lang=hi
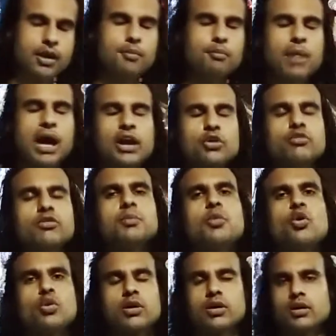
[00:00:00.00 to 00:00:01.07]
मैन ओवर
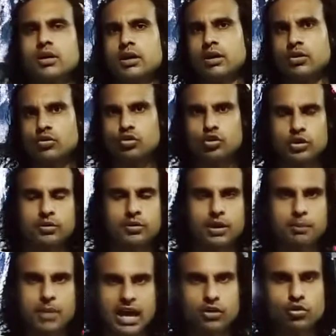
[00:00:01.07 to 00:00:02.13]
बोर्ड कोई
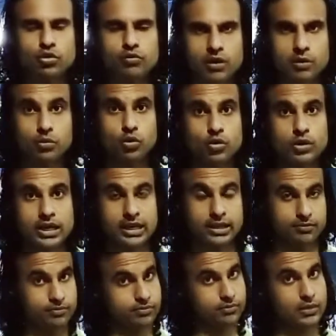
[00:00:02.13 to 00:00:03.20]
मैन ओवर बोर्ड है
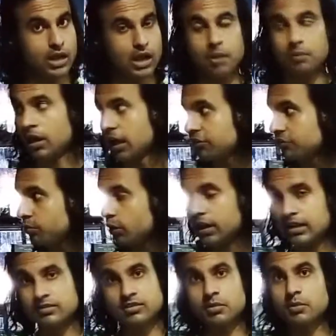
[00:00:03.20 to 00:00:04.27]
हम लाइफ बॉय का
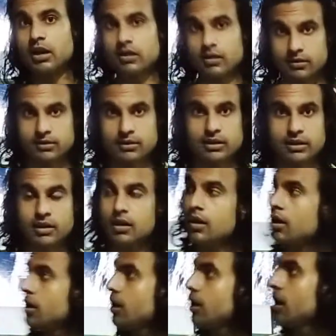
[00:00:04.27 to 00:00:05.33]
इस्तेमाल करते हैं
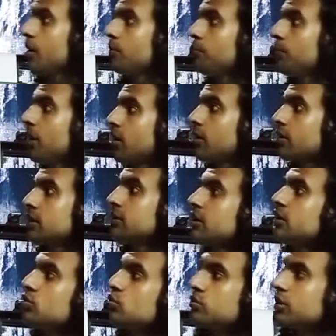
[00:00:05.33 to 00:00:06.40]
पर कितनी
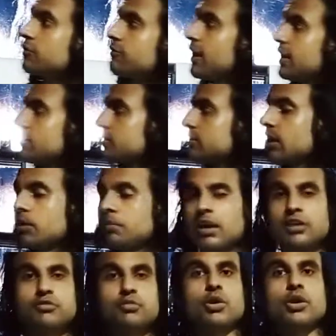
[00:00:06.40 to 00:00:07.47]
दूर तक फेंक सकते हैं आप
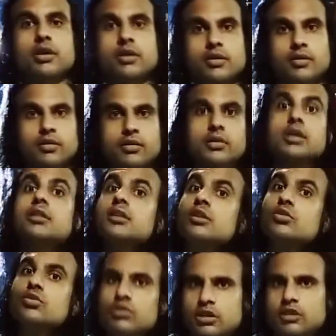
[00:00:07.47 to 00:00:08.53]
लाइफ बॉय कितनी
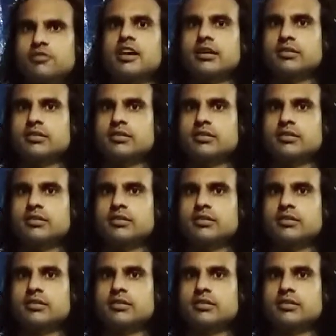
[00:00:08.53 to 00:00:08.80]
दूर तक फेंक